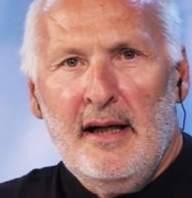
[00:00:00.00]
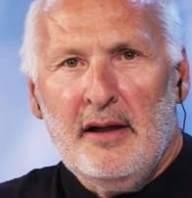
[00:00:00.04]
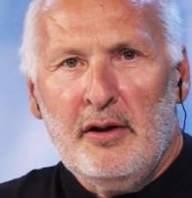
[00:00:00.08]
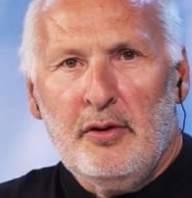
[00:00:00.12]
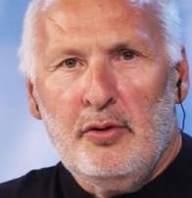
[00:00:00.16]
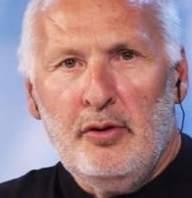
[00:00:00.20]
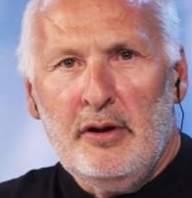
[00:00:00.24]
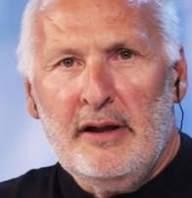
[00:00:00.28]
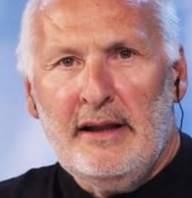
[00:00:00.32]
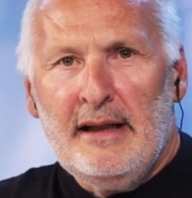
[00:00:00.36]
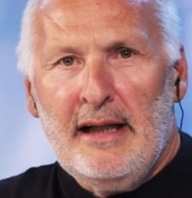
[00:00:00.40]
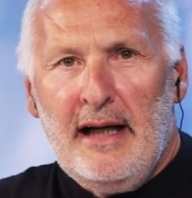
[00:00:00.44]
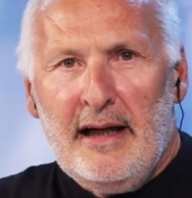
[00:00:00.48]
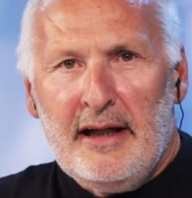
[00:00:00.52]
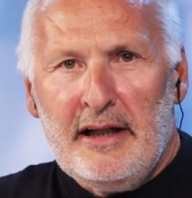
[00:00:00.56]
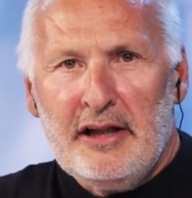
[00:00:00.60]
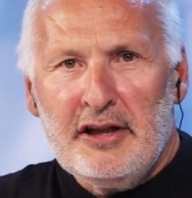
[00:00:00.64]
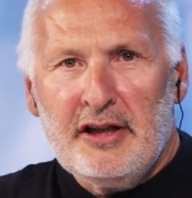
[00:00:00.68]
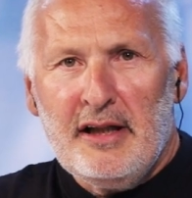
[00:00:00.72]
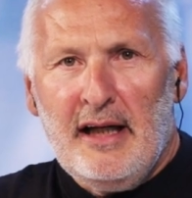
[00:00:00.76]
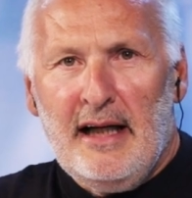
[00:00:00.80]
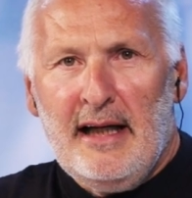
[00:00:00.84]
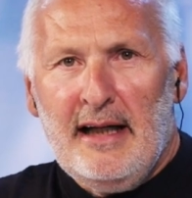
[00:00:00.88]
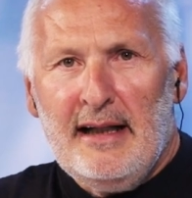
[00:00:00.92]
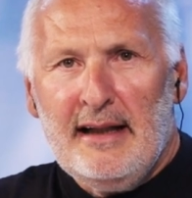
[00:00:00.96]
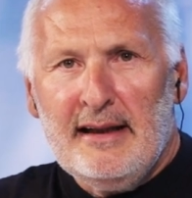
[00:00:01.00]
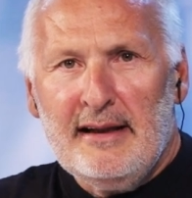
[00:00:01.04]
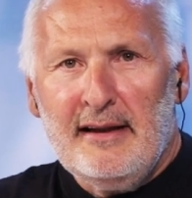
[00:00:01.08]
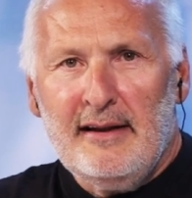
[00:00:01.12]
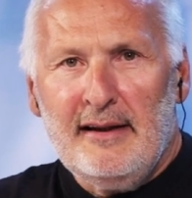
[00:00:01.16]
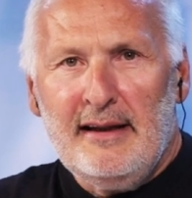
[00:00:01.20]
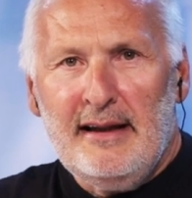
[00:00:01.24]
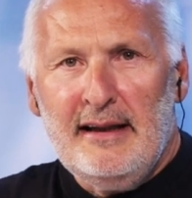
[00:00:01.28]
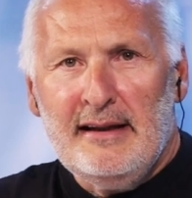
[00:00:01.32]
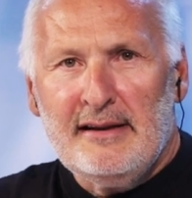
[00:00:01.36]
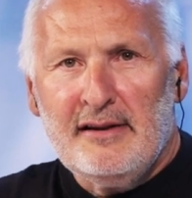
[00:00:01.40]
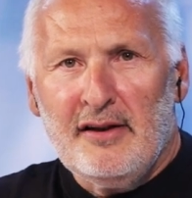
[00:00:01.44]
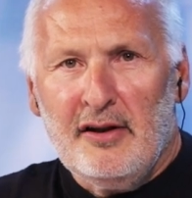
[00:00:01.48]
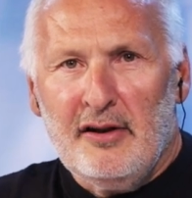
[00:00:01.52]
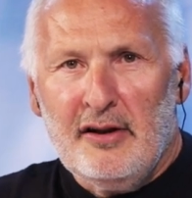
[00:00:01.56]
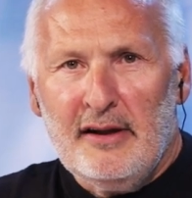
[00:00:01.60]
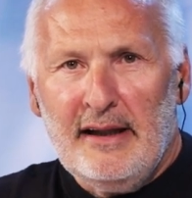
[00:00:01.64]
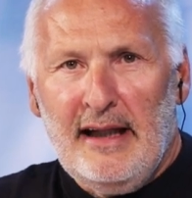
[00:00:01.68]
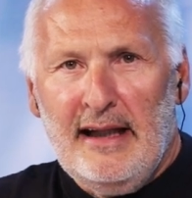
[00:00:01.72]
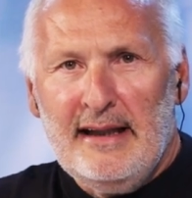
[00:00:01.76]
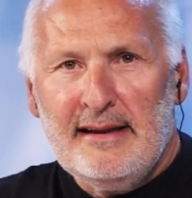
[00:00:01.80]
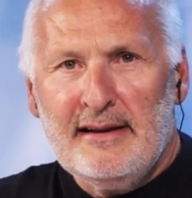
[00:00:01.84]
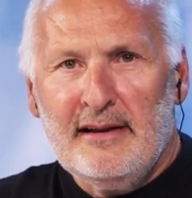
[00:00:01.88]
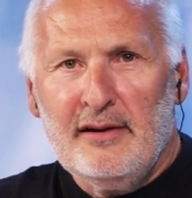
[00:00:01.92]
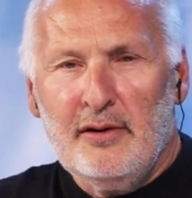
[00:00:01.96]
kulinarischer Art, in Sachen
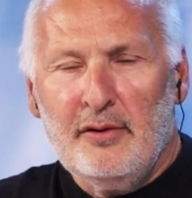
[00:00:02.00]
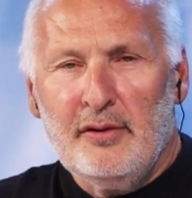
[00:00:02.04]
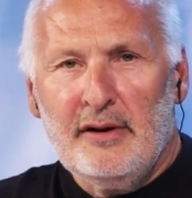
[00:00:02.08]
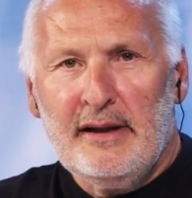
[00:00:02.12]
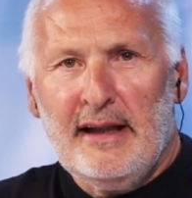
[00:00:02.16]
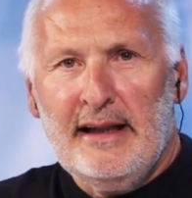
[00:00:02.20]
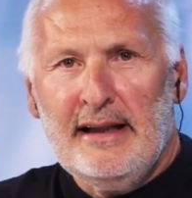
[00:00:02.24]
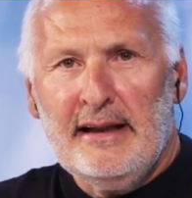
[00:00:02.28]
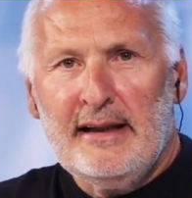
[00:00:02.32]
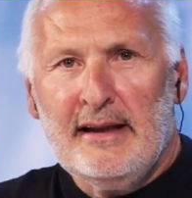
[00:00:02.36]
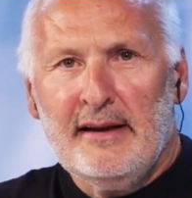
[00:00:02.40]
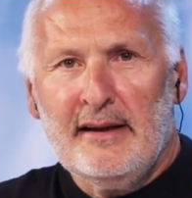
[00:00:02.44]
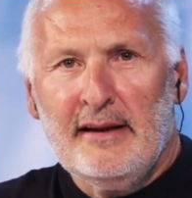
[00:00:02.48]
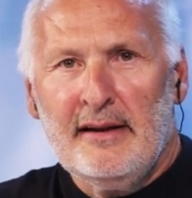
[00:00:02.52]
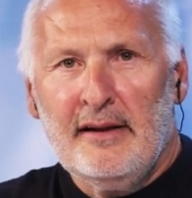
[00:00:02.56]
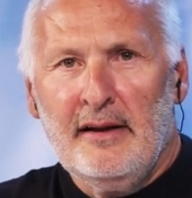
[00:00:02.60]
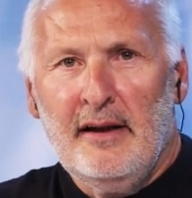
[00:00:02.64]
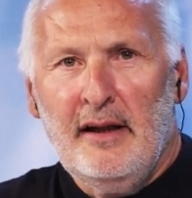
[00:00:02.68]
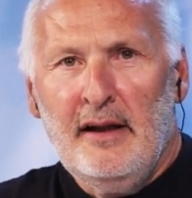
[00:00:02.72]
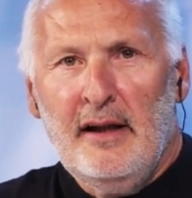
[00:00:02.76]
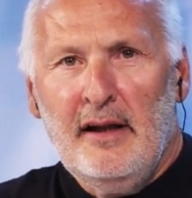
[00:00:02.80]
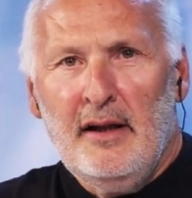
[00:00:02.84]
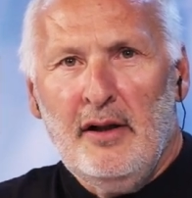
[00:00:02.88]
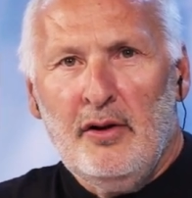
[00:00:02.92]
Essen und Trinken.